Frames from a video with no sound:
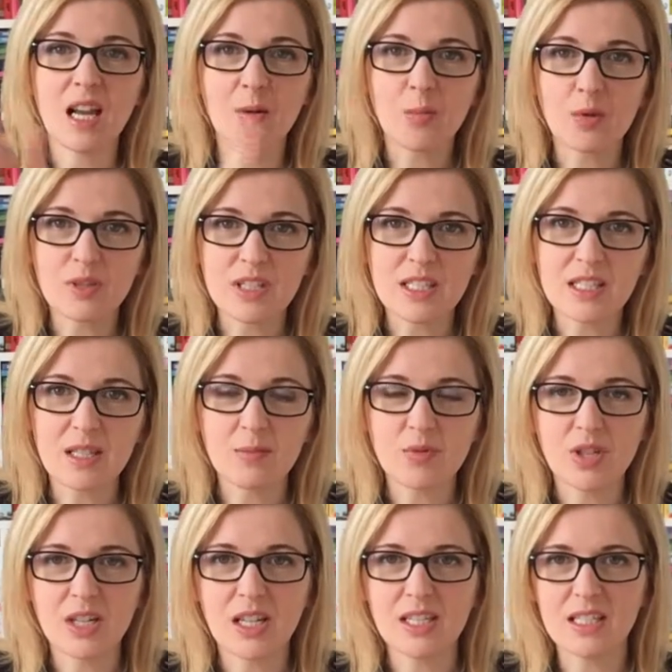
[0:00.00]
albo gdzieś tam
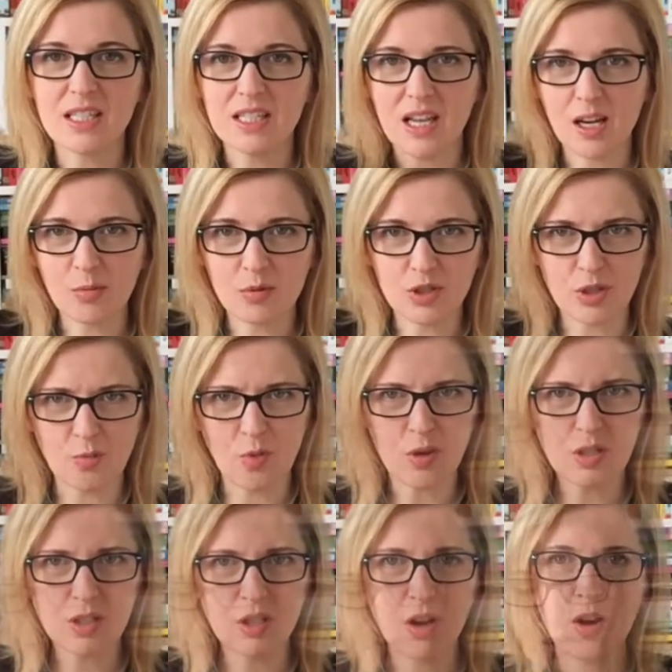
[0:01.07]
przelecieć, albo się
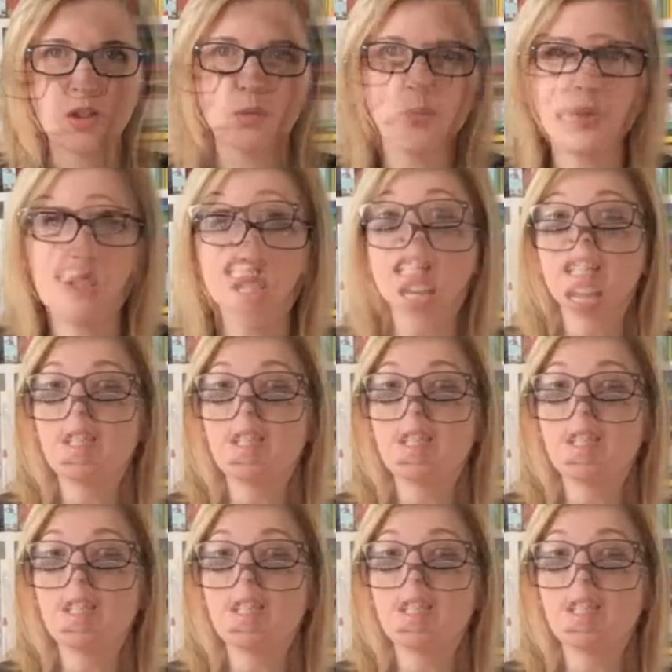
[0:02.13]
mocno odbić.